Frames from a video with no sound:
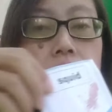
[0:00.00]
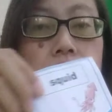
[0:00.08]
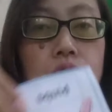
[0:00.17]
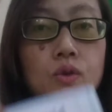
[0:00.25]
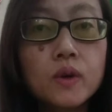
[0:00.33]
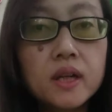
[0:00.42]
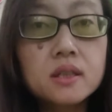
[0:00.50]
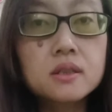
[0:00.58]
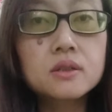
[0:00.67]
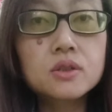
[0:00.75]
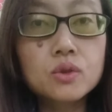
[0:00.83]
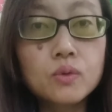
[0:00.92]

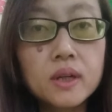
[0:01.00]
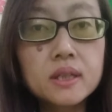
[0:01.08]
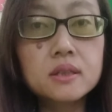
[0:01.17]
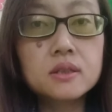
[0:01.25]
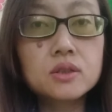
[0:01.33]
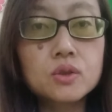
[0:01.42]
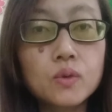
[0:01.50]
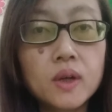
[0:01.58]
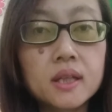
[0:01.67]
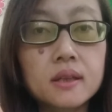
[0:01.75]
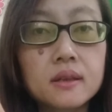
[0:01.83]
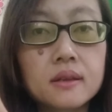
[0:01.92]
Squid, squid,
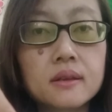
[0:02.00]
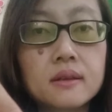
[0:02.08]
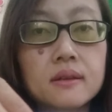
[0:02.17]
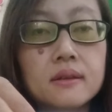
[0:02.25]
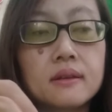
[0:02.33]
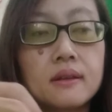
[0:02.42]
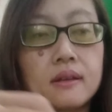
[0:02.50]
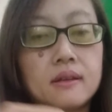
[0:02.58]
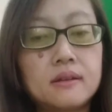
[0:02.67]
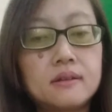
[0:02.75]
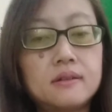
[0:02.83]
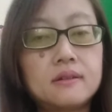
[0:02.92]
squid.
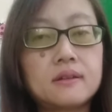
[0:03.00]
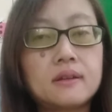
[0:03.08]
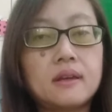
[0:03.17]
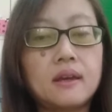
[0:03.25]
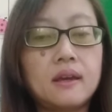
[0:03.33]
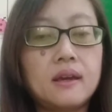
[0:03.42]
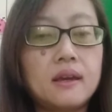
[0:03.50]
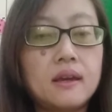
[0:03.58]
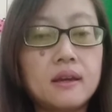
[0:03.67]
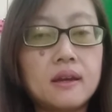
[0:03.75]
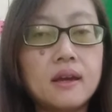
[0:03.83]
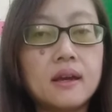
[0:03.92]

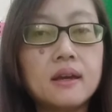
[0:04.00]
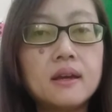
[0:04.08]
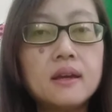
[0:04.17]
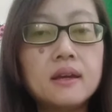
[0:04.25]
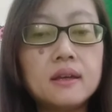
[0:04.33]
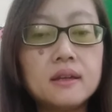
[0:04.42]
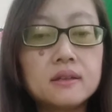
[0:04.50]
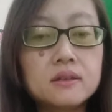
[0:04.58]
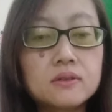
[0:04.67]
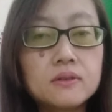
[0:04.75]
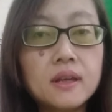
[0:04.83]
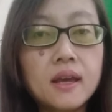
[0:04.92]
Oke, nah
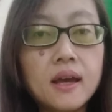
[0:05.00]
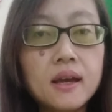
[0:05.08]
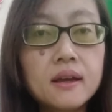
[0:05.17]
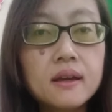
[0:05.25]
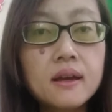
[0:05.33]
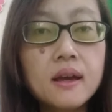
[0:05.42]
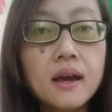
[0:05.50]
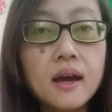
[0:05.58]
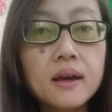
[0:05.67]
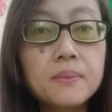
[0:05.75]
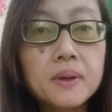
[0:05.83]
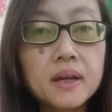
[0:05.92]
itu ya.
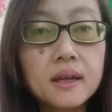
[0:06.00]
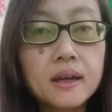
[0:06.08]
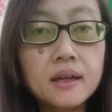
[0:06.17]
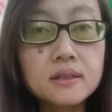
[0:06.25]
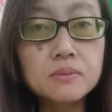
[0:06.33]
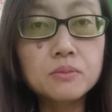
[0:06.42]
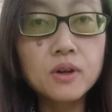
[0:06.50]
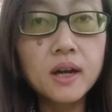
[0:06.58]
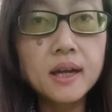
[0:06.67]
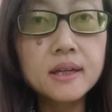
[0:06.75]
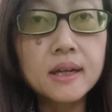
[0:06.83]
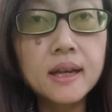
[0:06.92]
Mereka
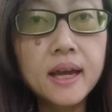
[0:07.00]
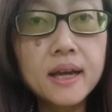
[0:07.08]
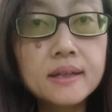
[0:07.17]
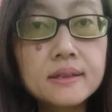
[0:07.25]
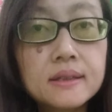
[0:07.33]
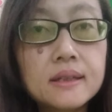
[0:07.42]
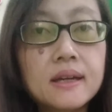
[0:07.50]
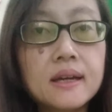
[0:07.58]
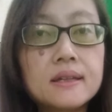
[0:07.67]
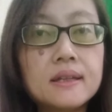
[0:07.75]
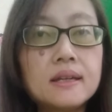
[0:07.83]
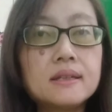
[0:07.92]
semua adalah
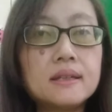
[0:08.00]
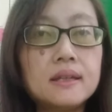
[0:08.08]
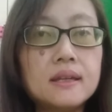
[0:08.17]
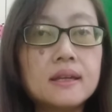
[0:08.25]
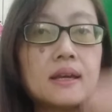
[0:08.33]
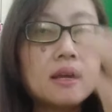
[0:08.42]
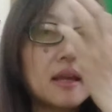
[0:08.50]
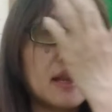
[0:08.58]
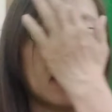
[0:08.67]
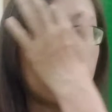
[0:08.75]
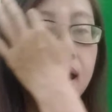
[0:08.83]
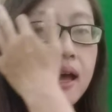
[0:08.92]
tinggalnya di
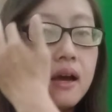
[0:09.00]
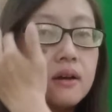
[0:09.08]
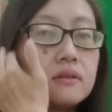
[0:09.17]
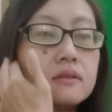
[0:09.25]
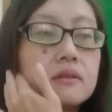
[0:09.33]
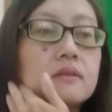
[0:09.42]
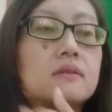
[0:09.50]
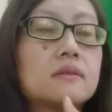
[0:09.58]
laut.